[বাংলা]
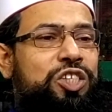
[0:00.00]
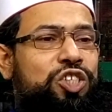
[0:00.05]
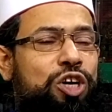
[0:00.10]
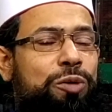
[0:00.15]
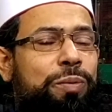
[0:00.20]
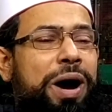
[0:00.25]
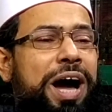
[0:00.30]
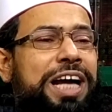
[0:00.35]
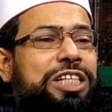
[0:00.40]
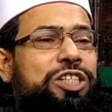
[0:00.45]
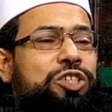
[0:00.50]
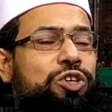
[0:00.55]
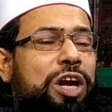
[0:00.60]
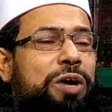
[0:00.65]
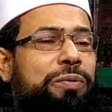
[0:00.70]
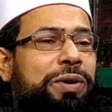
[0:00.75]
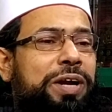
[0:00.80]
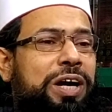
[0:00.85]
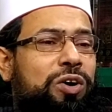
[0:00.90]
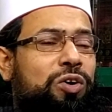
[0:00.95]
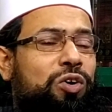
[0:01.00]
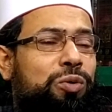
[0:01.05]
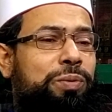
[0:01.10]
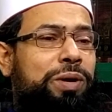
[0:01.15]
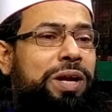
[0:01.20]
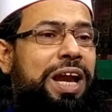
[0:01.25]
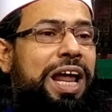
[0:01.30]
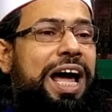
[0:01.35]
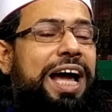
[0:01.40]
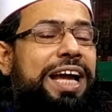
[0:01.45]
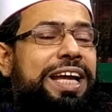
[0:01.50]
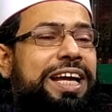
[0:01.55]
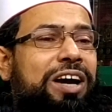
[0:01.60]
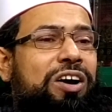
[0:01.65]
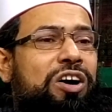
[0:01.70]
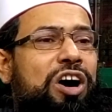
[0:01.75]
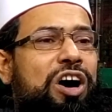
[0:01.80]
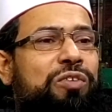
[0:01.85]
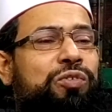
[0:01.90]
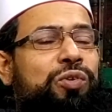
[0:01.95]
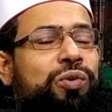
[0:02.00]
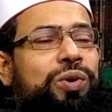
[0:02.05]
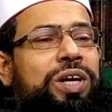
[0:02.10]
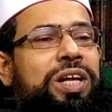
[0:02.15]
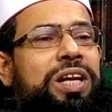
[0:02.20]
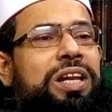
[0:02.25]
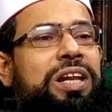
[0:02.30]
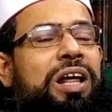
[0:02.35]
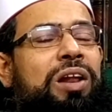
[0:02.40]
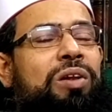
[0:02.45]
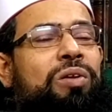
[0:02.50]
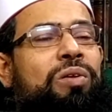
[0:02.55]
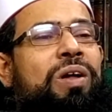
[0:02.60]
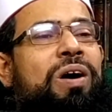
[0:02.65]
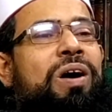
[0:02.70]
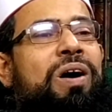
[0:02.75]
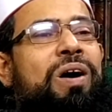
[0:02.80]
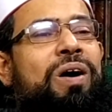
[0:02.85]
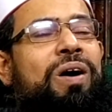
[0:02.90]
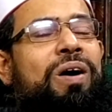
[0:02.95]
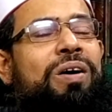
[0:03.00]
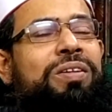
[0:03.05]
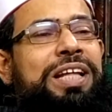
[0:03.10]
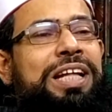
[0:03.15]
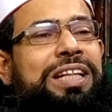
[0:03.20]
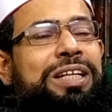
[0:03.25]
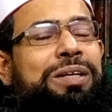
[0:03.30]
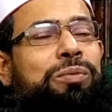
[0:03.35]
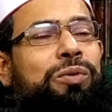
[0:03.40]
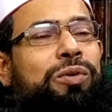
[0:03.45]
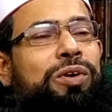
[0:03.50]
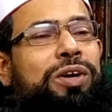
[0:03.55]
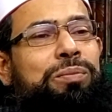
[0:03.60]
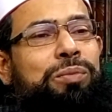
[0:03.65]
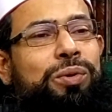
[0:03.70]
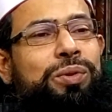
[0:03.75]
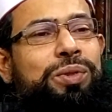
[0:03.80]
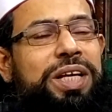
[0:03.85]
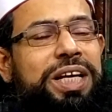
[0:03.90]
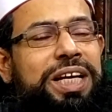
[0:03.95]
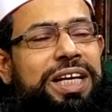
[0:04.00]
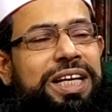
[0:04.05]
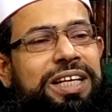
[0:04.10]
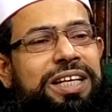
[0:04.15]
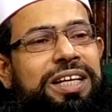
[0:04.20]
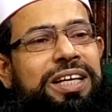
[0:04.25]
সবাই চলাফেরা করবে লাফু ইল্লাল্লাহ তাদের মনের মধ্যে